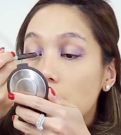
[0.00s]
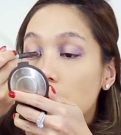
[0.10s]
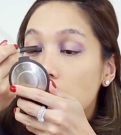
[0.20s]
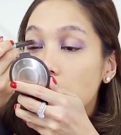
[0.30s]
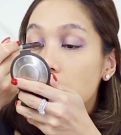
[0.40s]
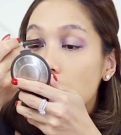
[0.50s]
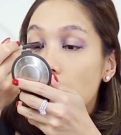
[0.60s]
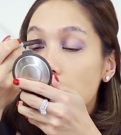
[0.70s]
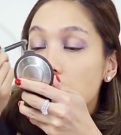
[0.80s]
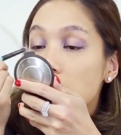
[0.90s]
ก็จะช่วย
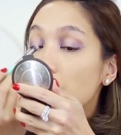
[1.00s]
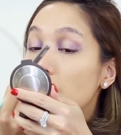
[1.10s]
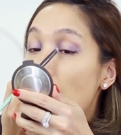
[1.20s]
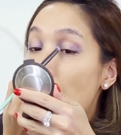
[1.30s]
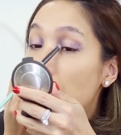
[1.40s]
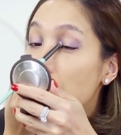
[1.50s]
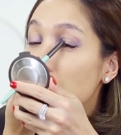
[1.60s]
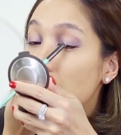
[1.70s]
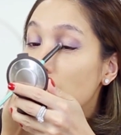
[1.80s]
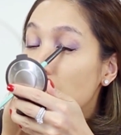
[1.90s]
ให้สีมันวาว
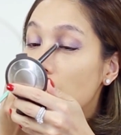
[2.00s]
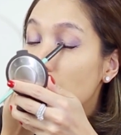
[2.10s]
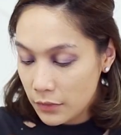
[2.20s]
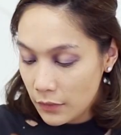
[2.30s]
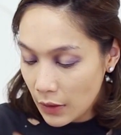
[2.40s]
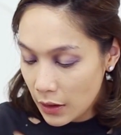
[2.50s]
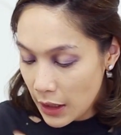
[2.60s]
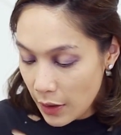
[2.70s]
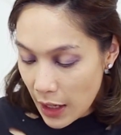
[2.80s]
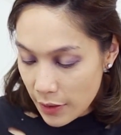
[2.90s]
ขึ้น
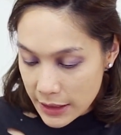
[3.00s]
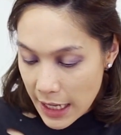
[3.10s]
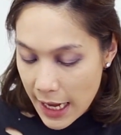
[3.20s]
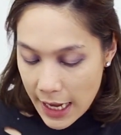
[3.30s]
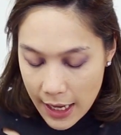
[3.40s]
เดี๋ยวเราจะ